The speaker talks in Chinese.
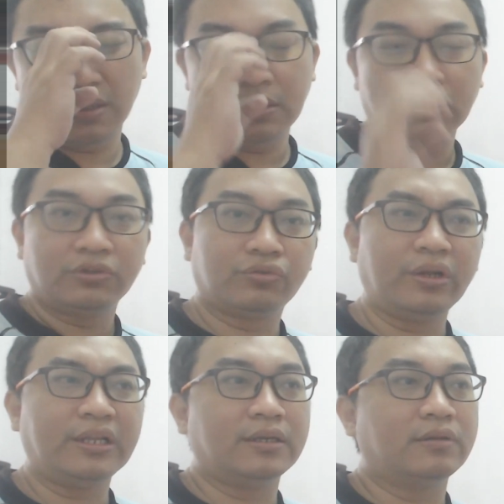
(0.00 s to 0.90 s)
所
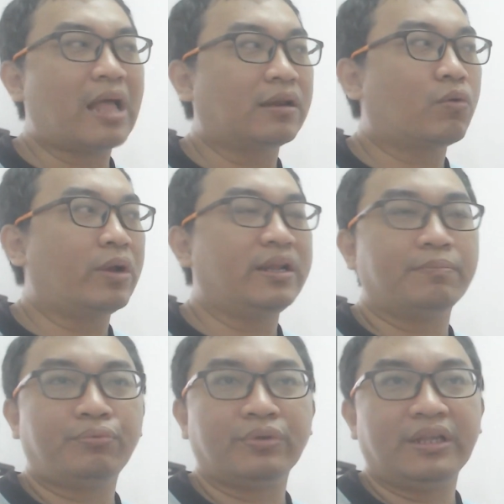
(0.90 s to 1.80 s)
以呢，他的观念
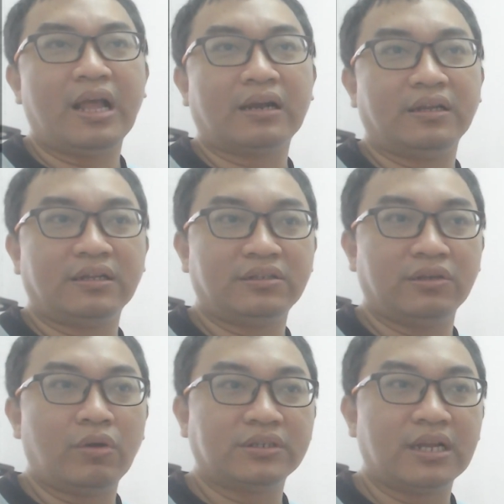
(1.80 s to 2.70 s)
不一样的一个情
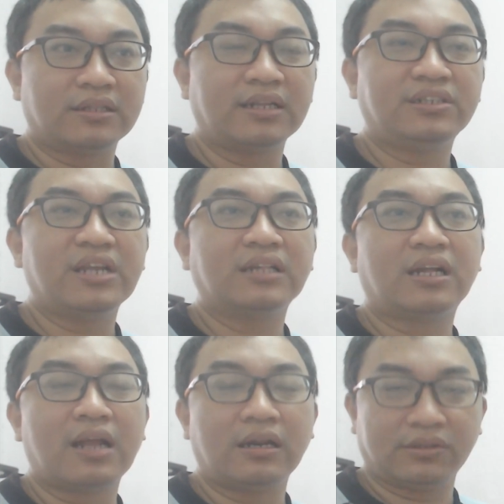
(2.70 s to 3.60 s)
况下，再加上
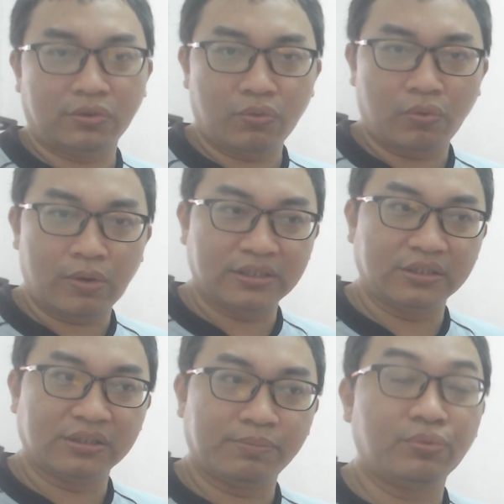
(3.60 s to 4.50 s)
他的生活环境
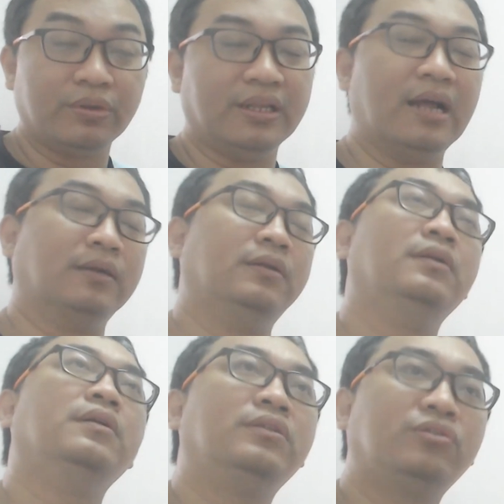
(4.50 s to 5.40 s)
是不一样的，
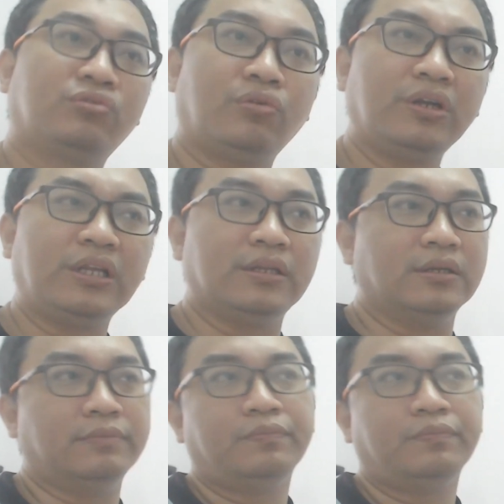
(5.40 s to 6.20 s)
所以呢，